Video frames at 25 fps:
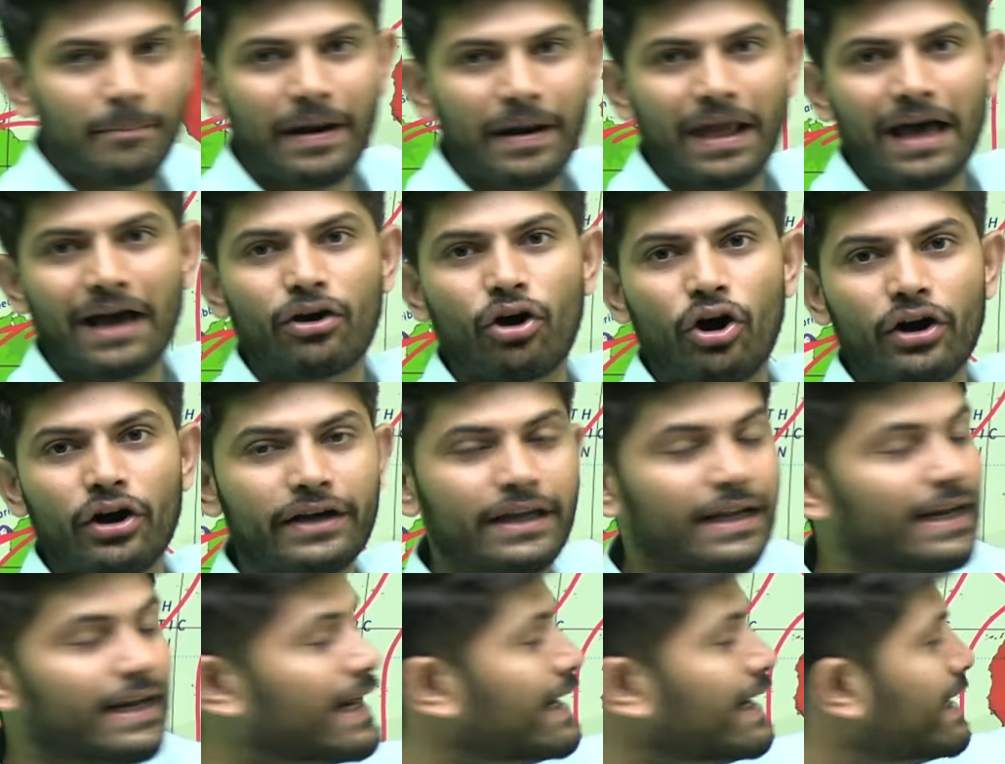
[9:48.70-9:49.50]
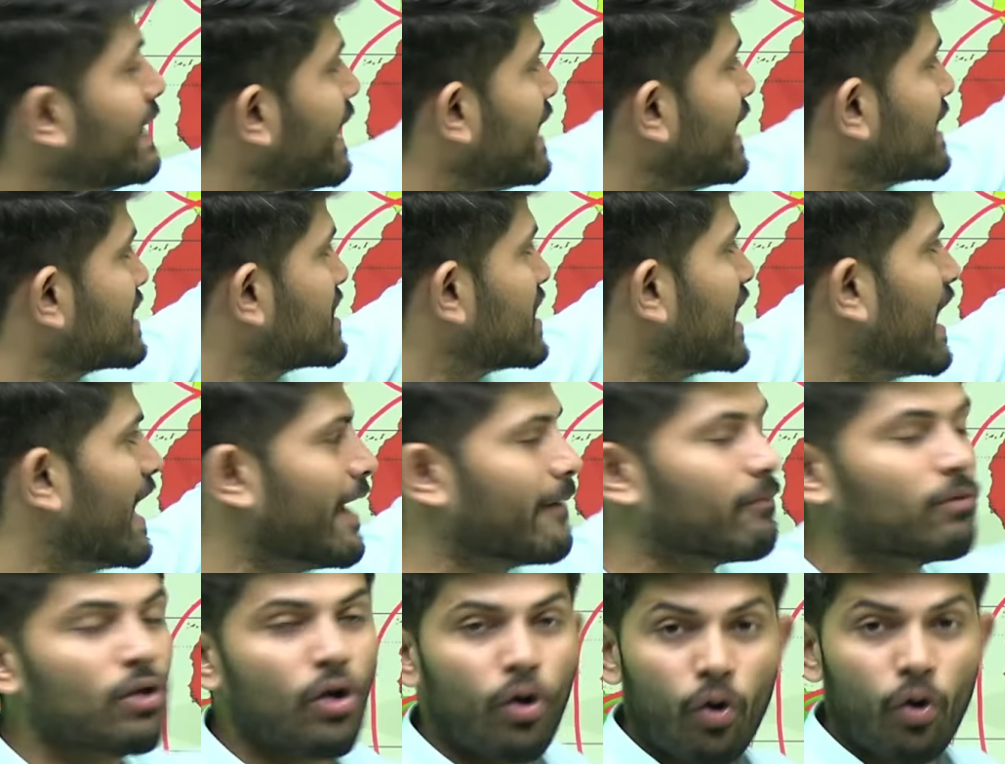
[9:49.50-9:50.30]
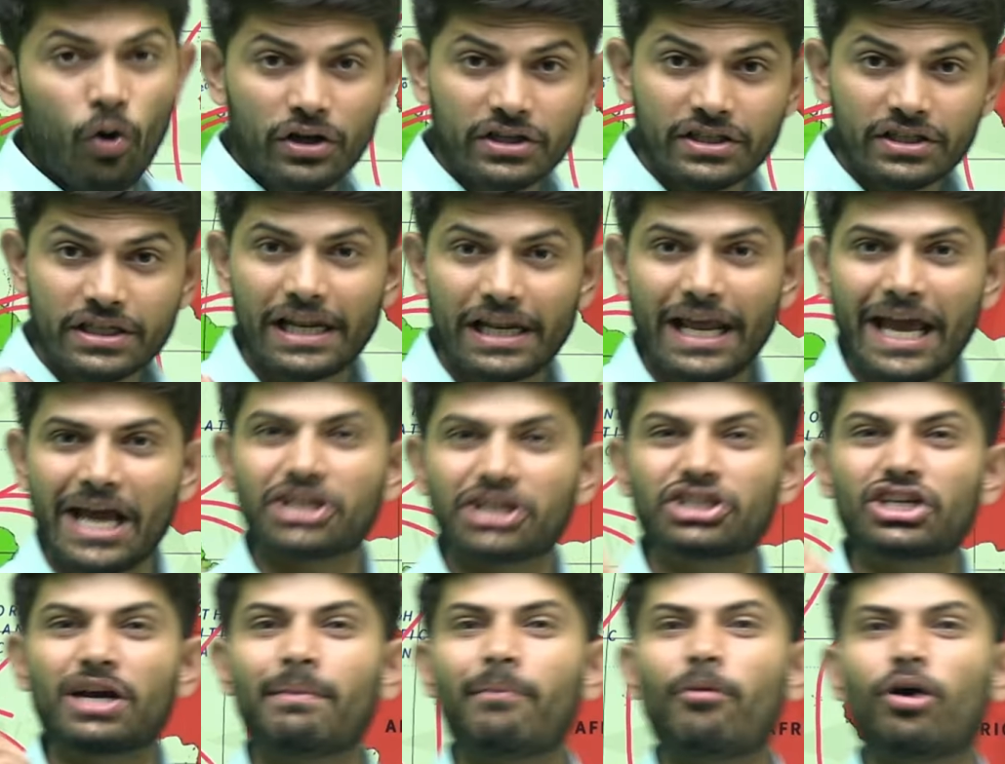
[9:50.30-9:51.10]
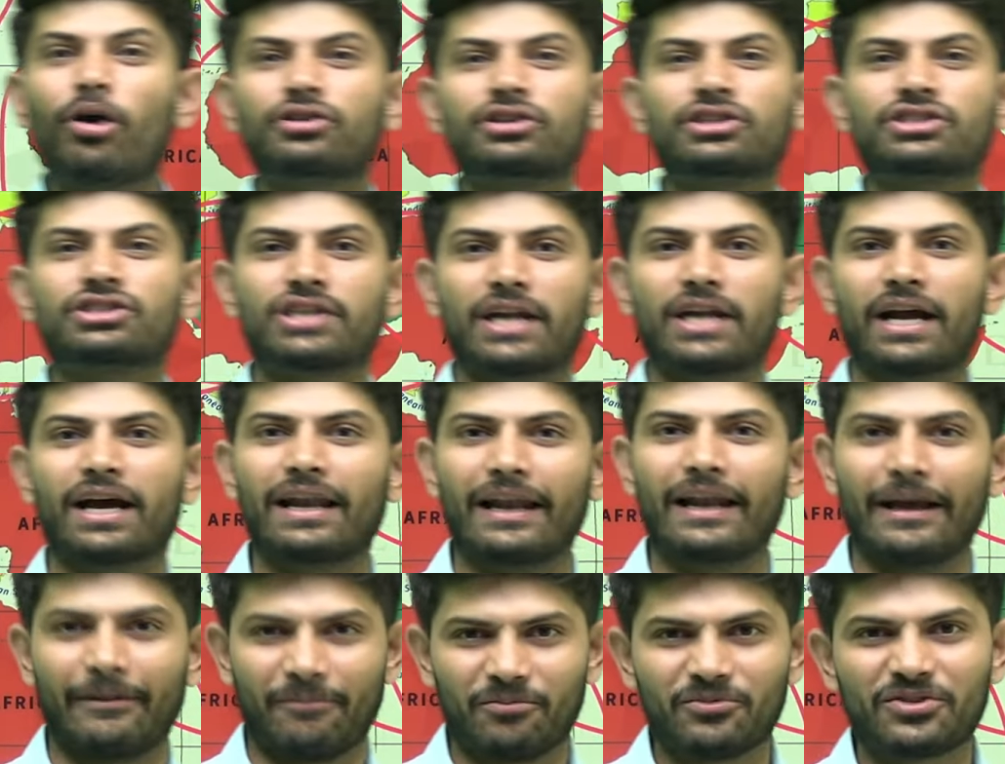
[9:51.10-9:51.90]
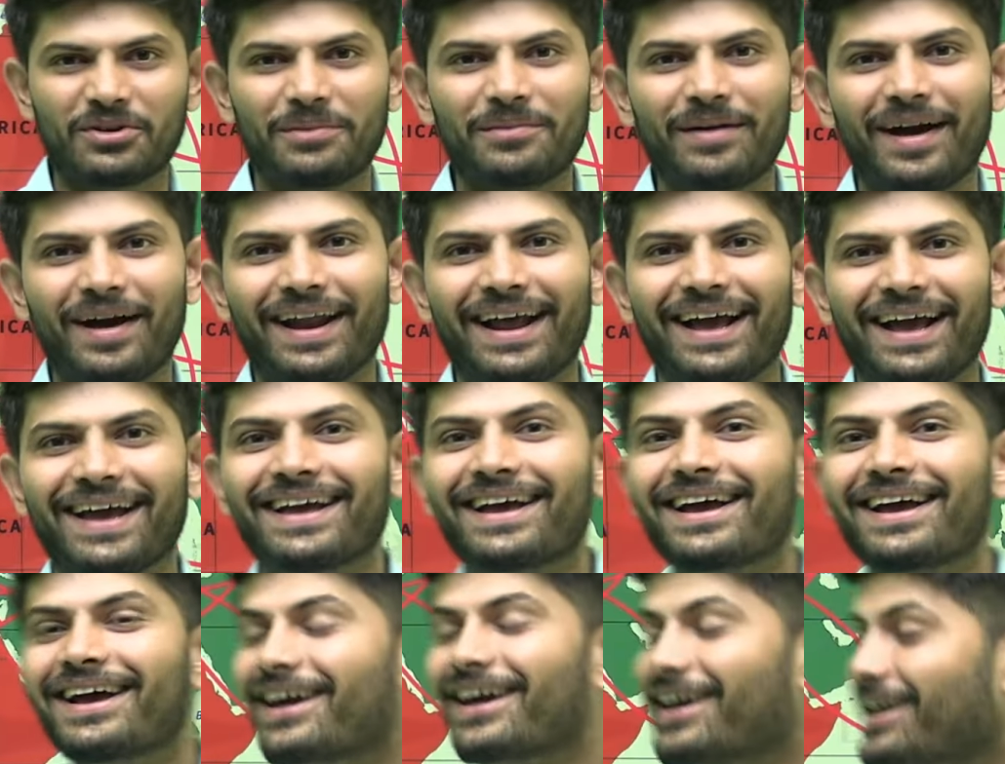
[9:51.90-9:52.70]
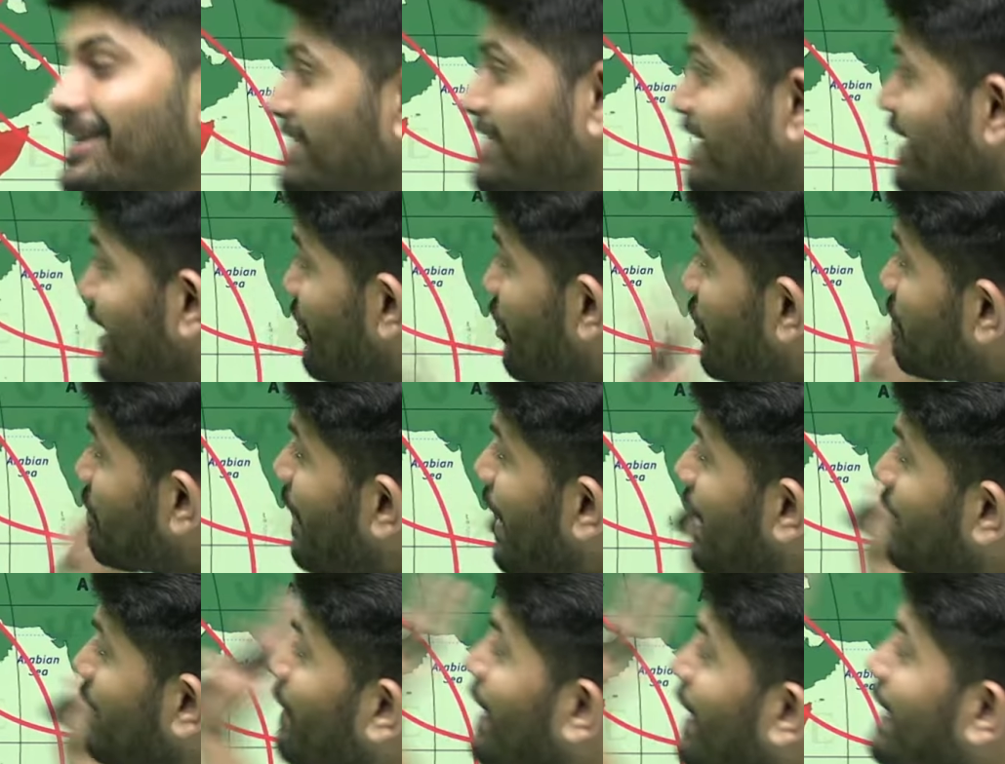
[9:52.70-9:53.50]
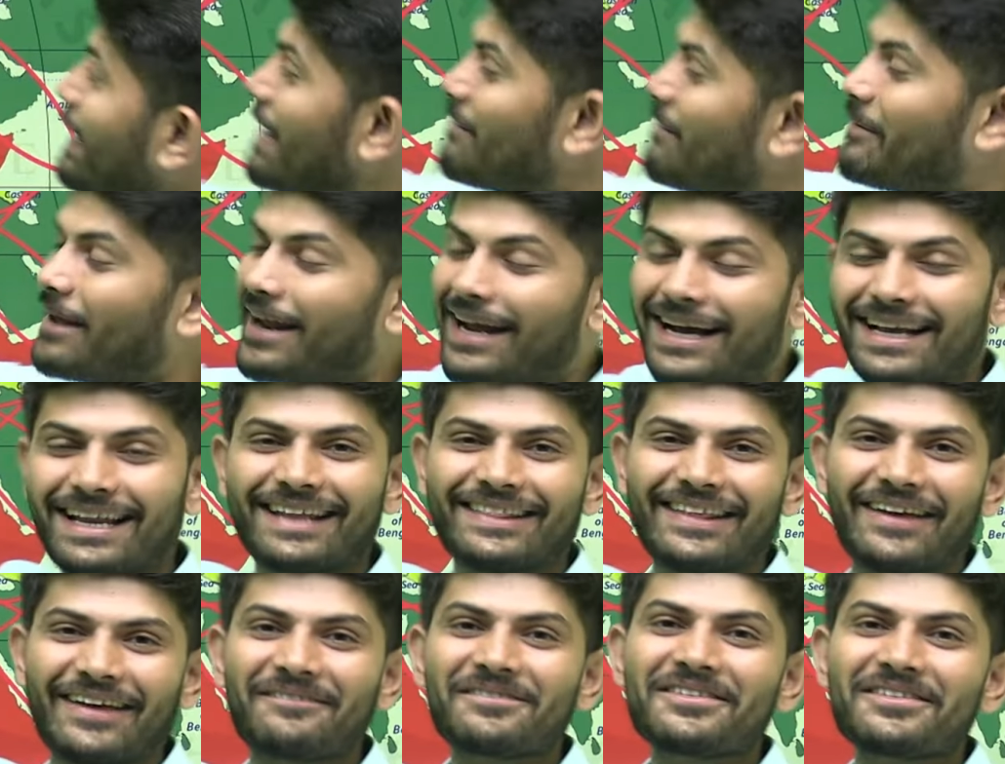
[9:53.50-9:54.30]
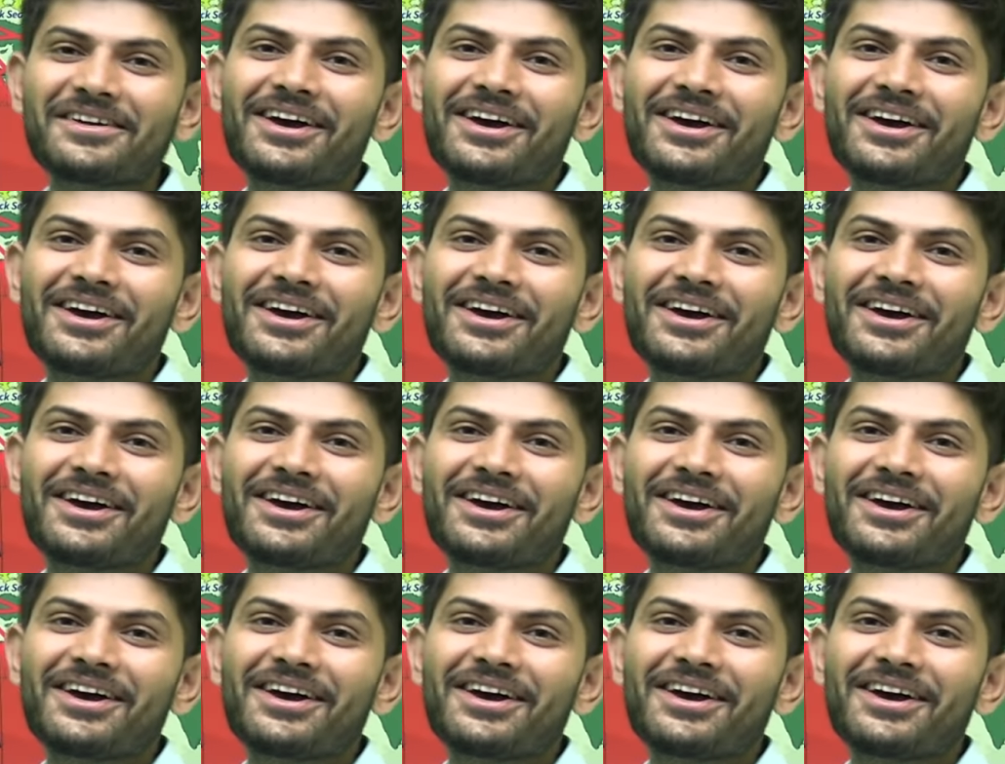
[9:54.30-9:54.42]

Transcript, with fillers: बड़ा कॉन्टिनेंट एशिया है और इसीलिए एशिया में बहुत स्ट्रगल है समझ में आ रहा है इसीलिए लोग भाग भाग के अमेरिका जाते हैं